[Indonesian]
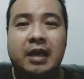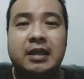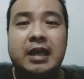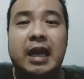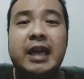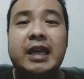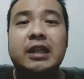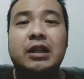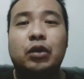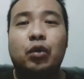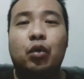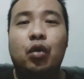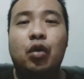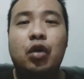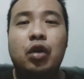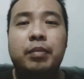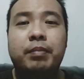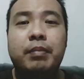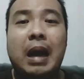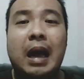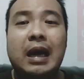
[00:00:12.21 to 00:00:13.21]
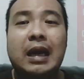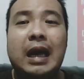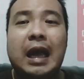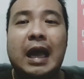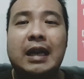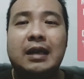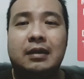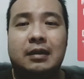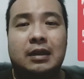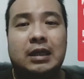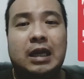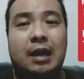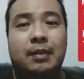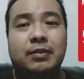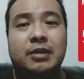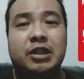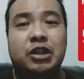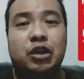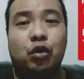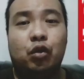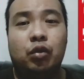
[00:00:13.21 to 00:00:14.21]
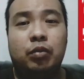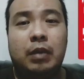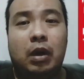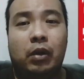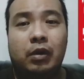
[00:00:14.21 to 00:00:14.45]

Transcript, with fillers: Yaitu makan 6 siung